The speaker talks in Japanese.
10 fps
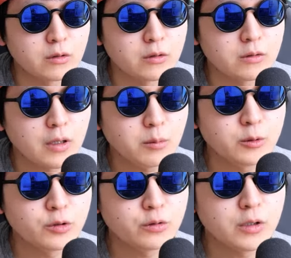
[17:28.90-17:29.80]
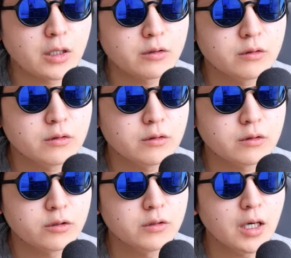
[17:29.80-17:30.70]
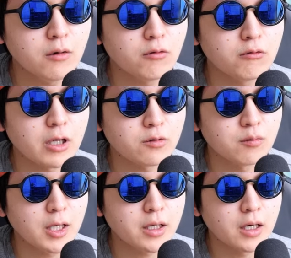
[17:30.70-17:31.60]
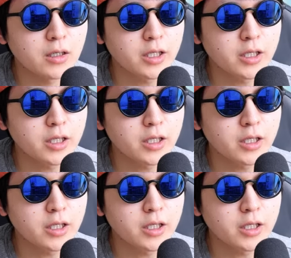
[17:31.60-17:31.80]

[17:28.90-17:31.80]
多分中学中学校だとまだ